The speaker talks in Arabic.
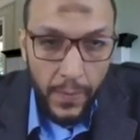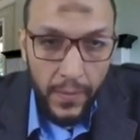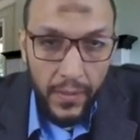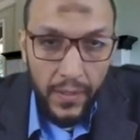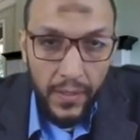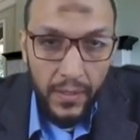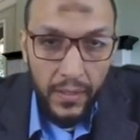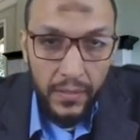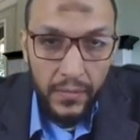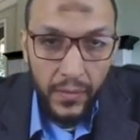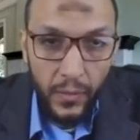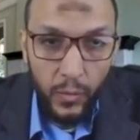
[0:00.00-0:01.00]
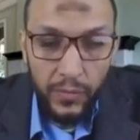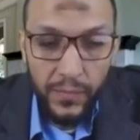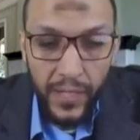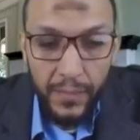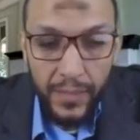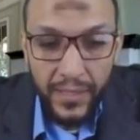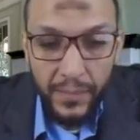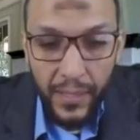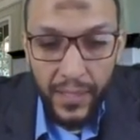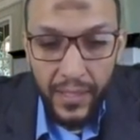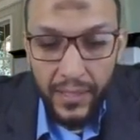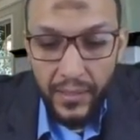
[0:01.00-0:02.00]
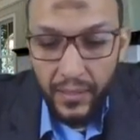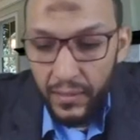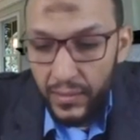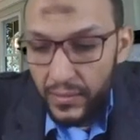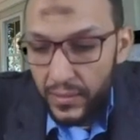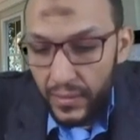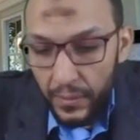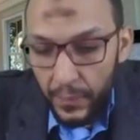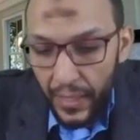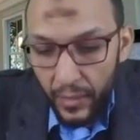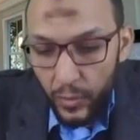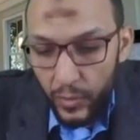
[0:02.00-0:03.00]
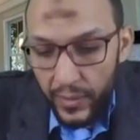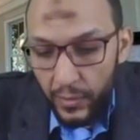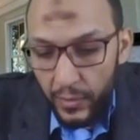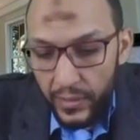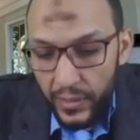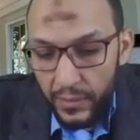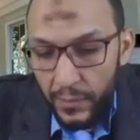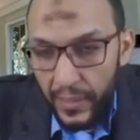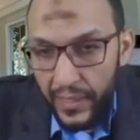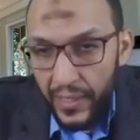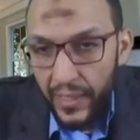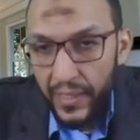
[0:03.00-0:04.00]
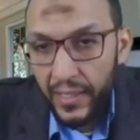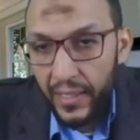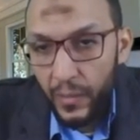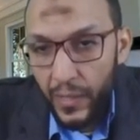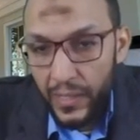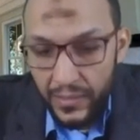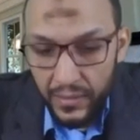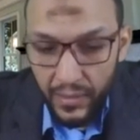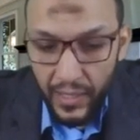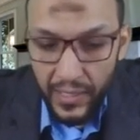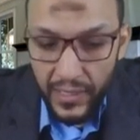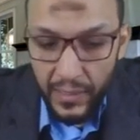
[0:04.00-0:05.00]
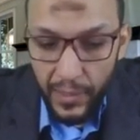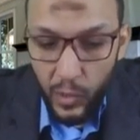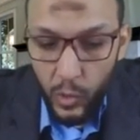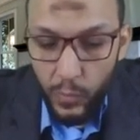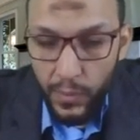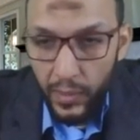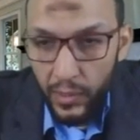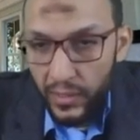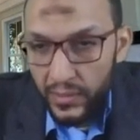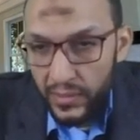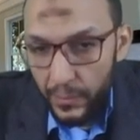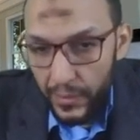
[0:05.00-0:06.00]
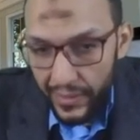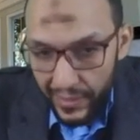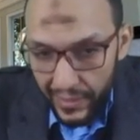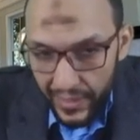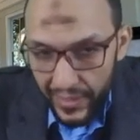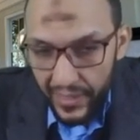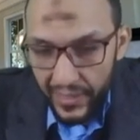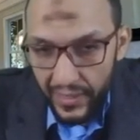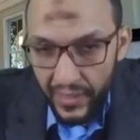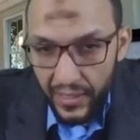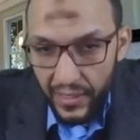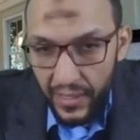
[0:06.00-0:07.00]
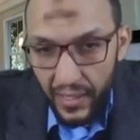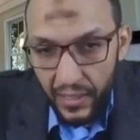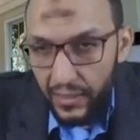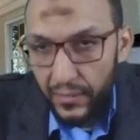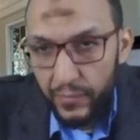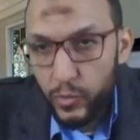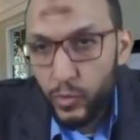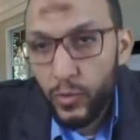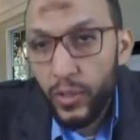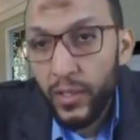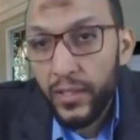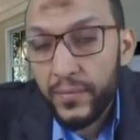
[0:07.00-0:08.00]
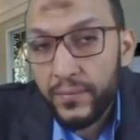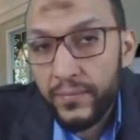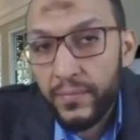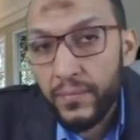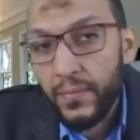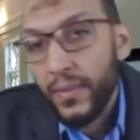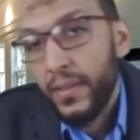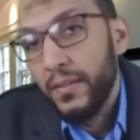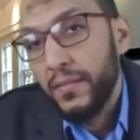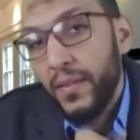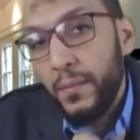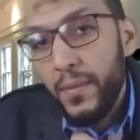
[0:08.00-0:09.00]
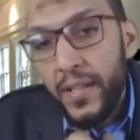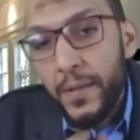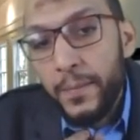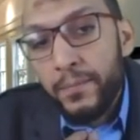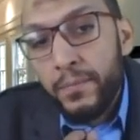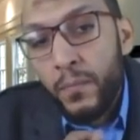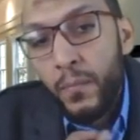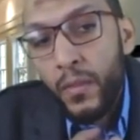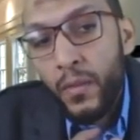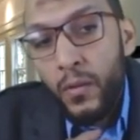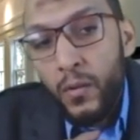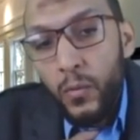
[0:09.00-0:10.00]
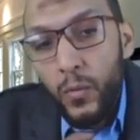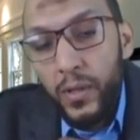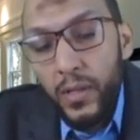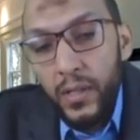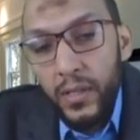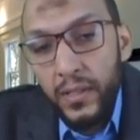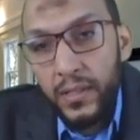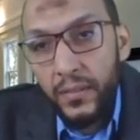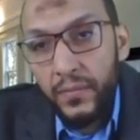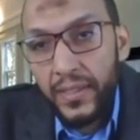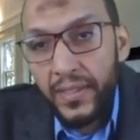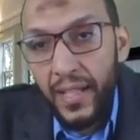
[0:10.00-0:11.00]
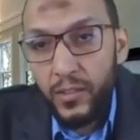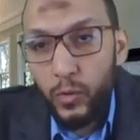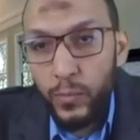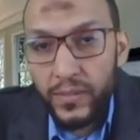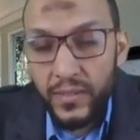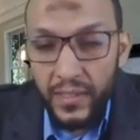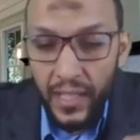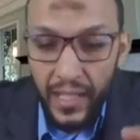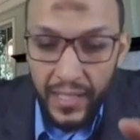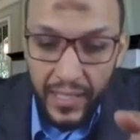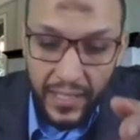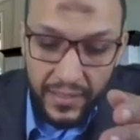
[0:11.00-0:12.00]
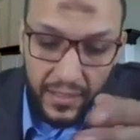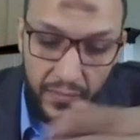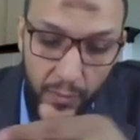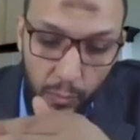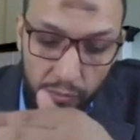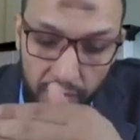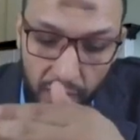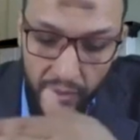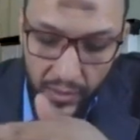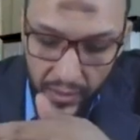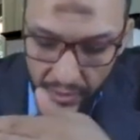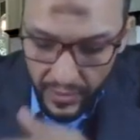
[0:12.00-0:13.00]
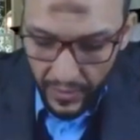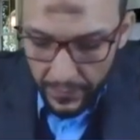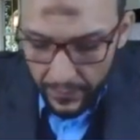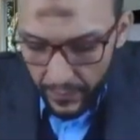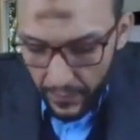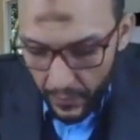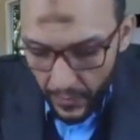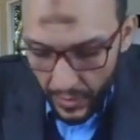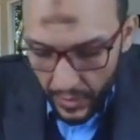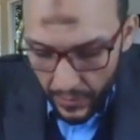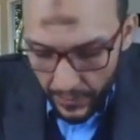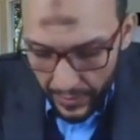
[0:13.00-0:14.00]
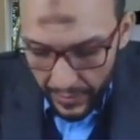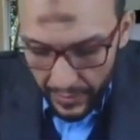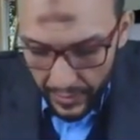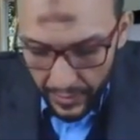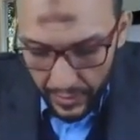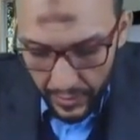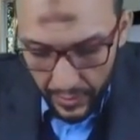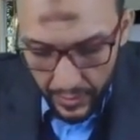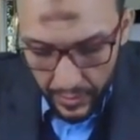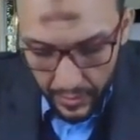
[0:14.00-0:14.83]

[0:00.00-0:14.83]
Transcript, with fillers: آه، فالكره في ملعبك دي معناها ان انت خلاص انت معاك كل الادوات اللي تمكنك انك لو عايز تقرا حتى معلومه خاصه بالاريا دي هتعرف تروح فاهمني؟ وتفتحت وبصيت على حاجات كتير فالمفترض ان انت يبقى عندك